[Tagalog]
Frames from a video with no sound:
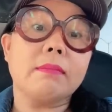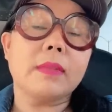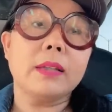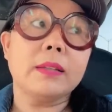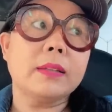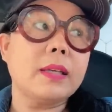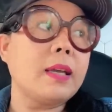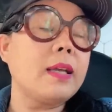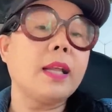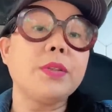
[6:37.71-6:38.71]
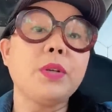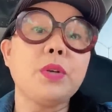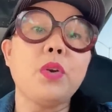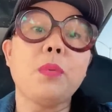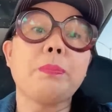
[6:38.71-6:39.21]
Kaya tigilan nyo
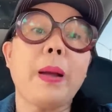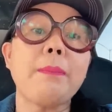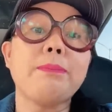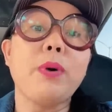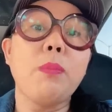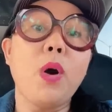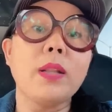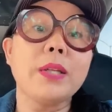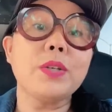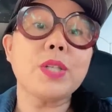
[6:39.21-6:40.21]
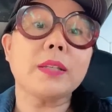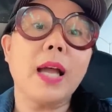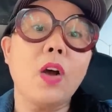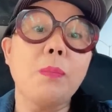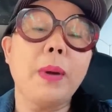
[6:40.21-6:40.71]
yung pambobola nyo sa
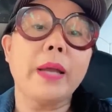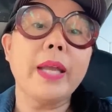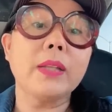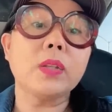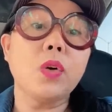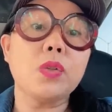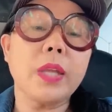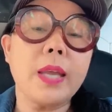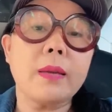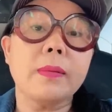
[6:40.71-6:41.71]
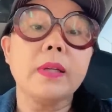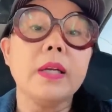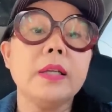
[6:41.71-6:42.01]
taong bayan, kuting.